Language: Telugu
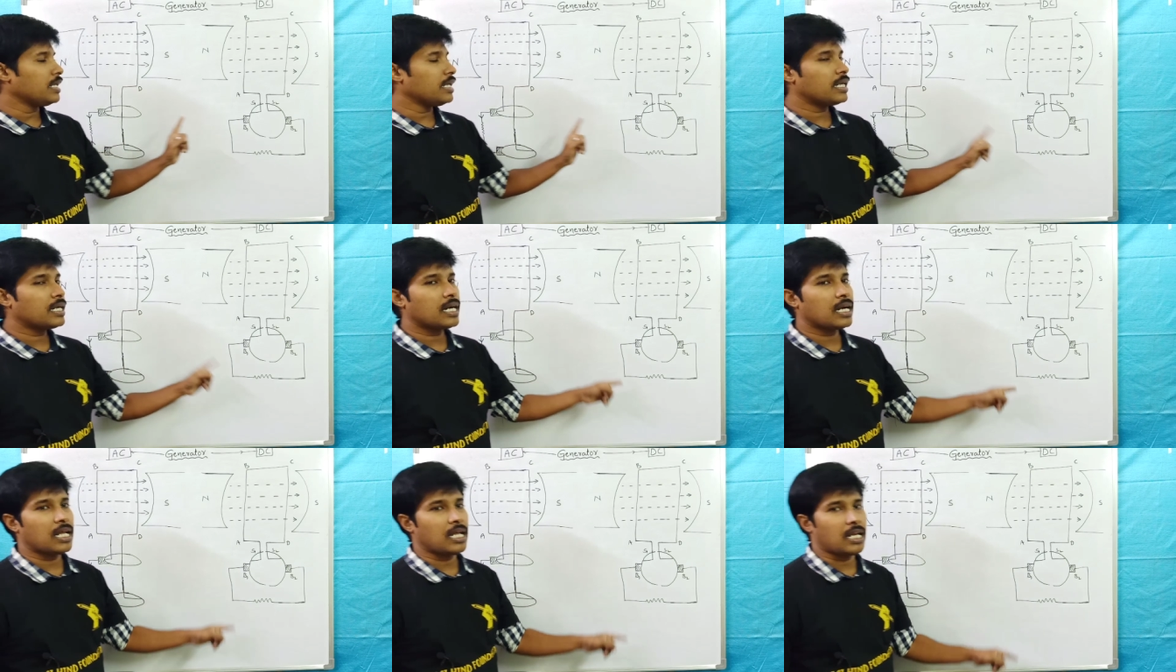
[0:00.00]

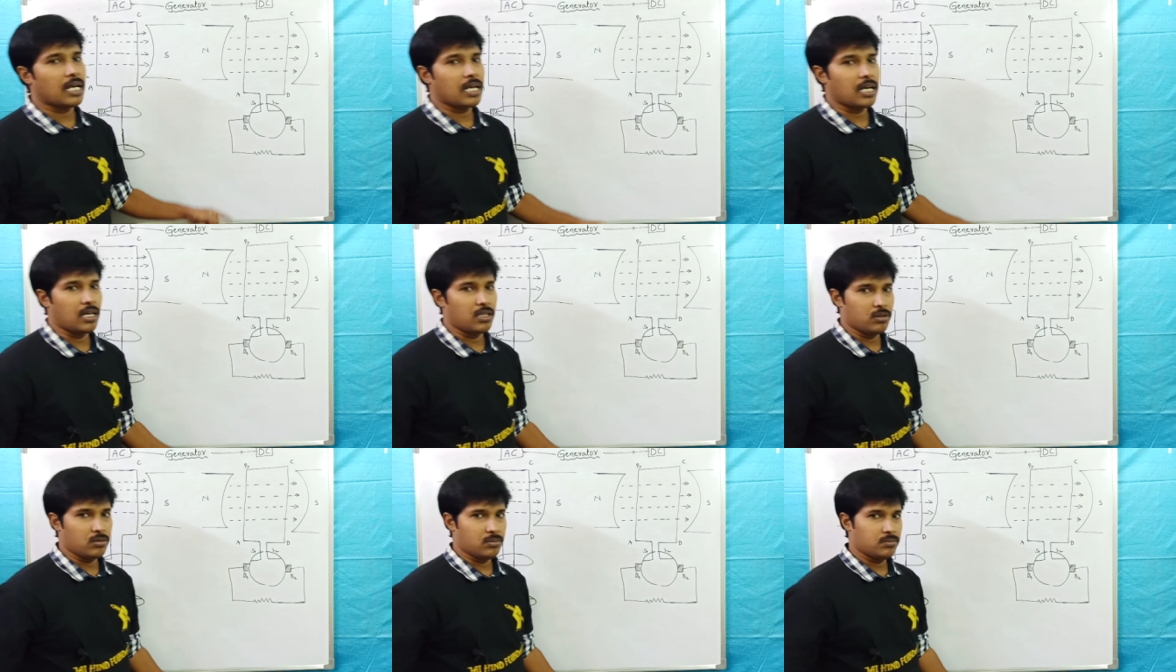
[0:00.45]
ఇక్కడ అలా
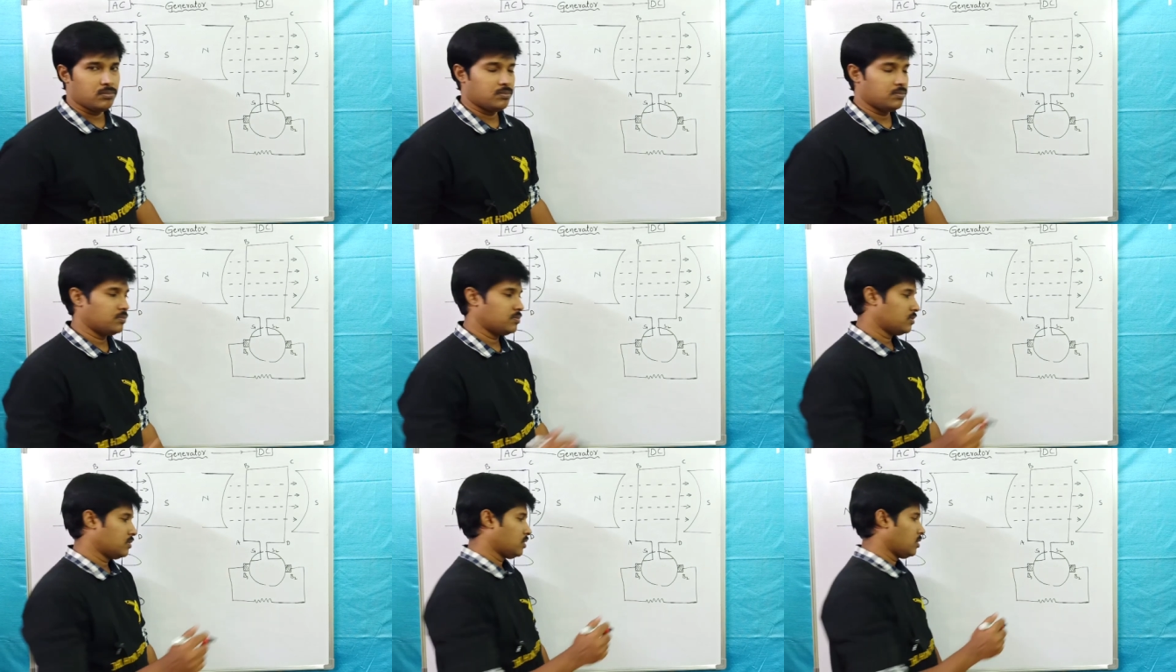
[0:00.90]
కాదు
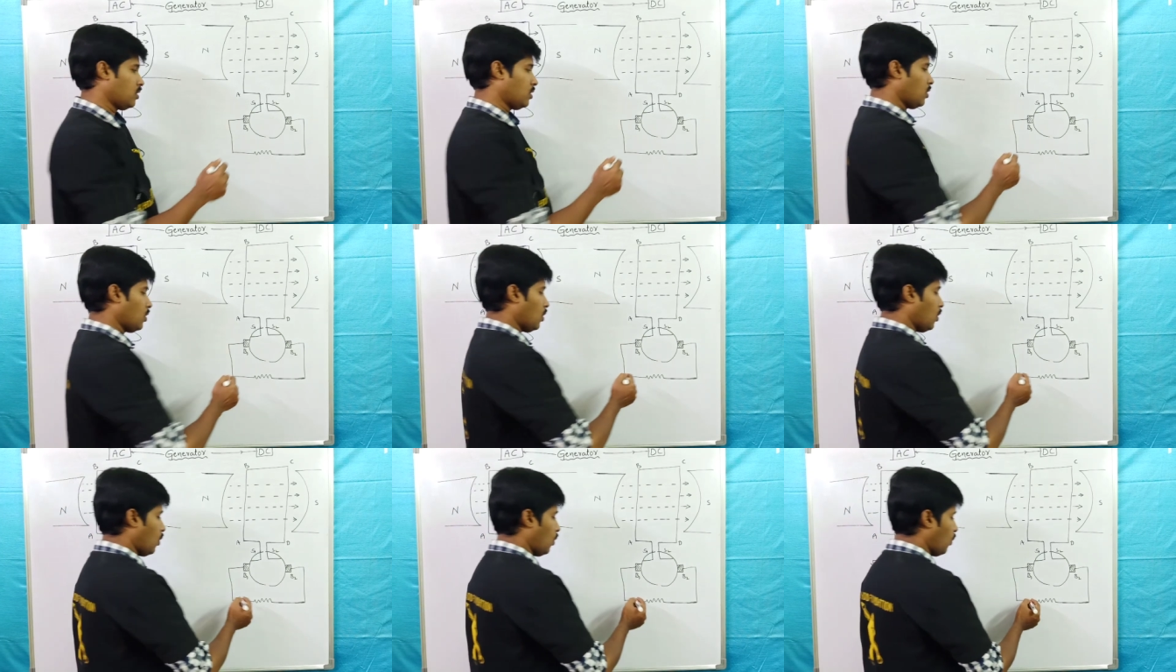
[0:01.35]

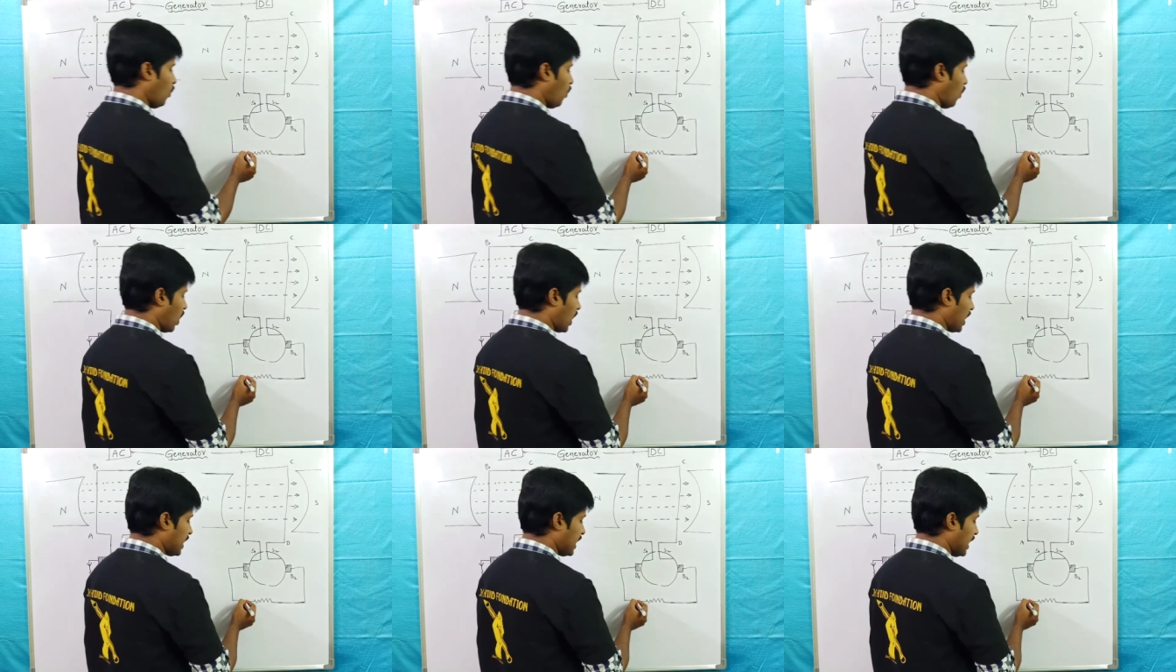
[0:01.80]

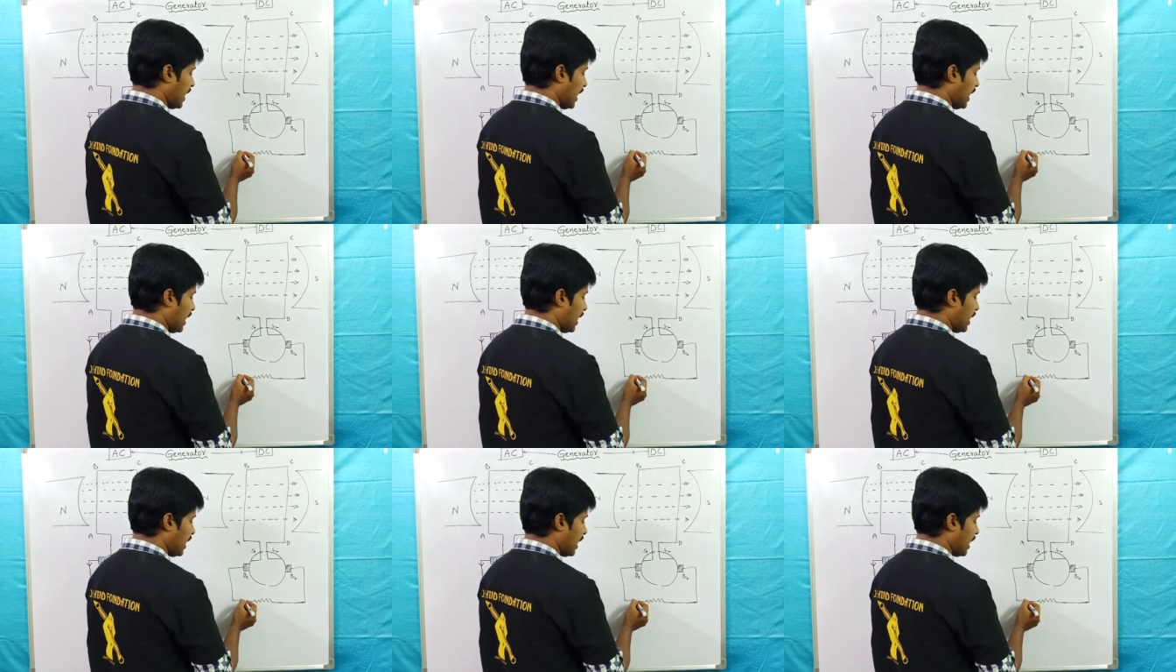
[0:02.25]
ఒకటే
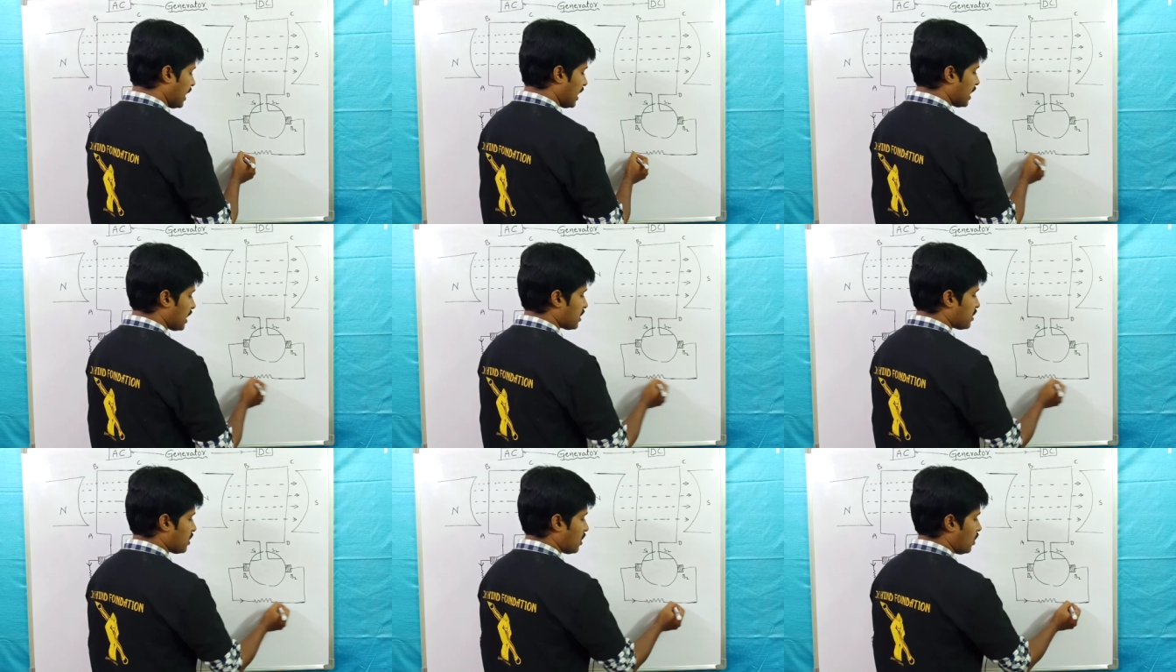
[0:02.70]

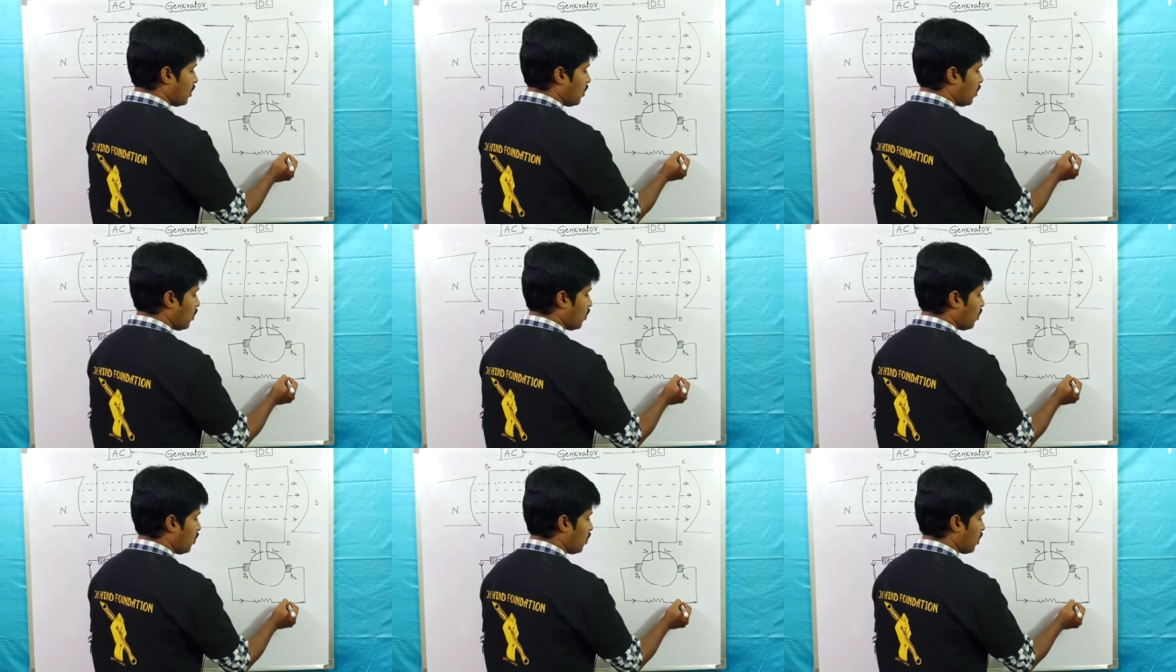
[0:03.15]

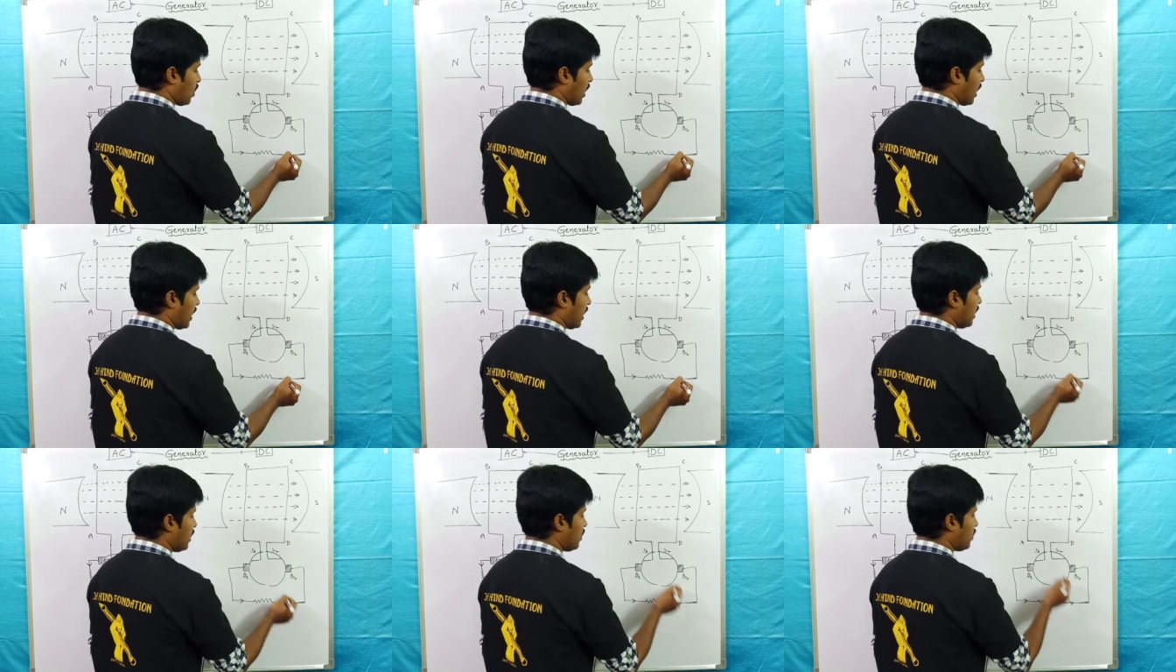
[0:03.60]
డైరెక్షన్లో
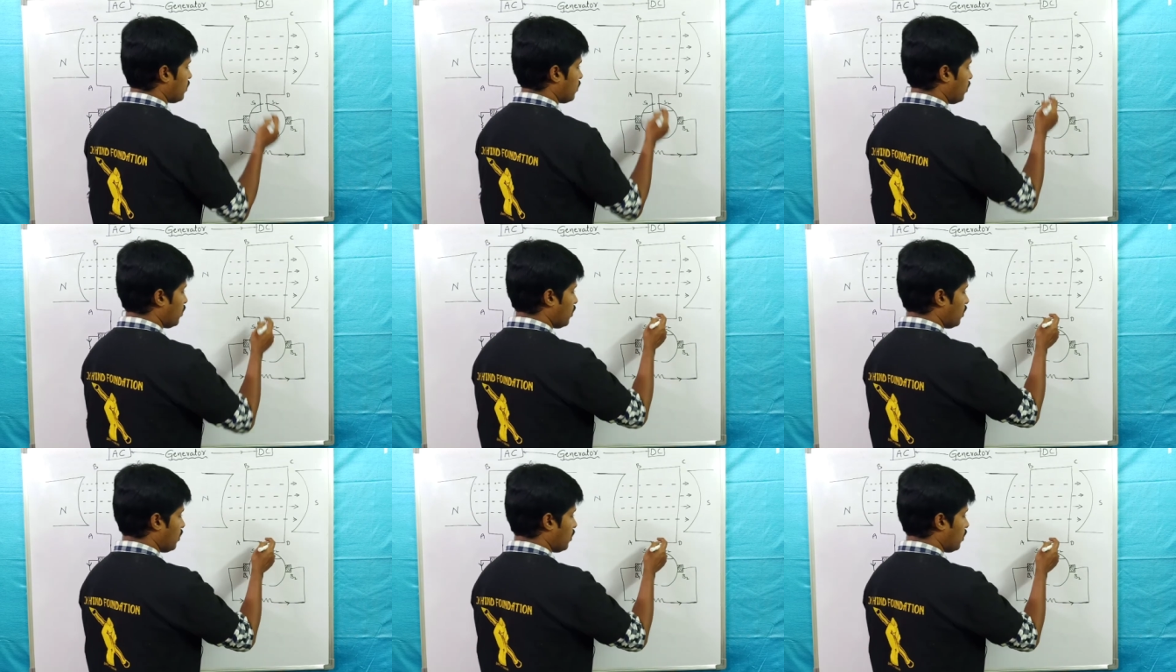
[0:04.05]
కరెంటు